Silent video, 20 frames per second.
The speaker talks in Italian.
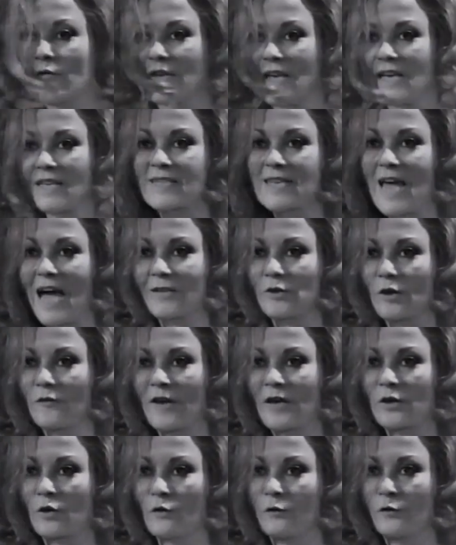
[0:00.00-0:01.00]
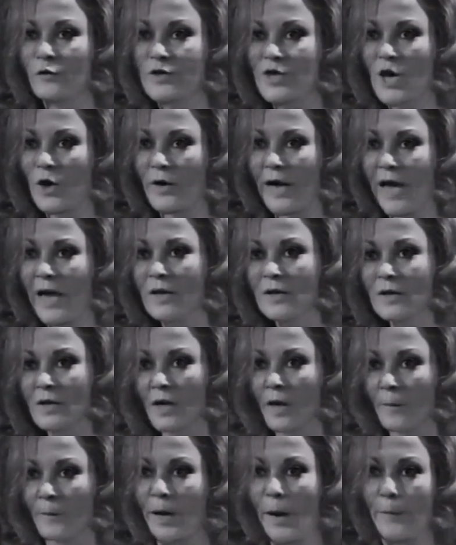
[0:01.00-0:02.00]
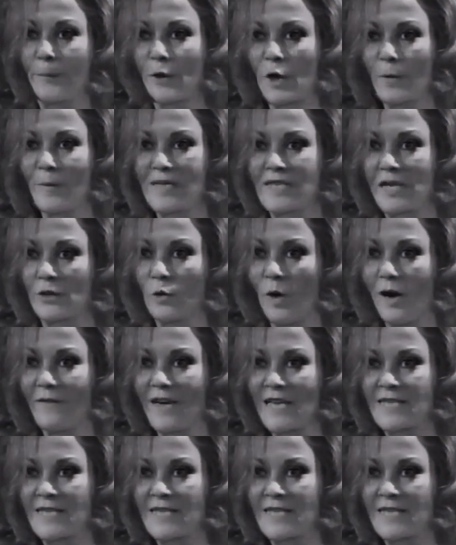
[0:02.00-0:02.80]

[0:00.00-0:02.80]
il mio fidanzato, a far confusione, proprio come se tu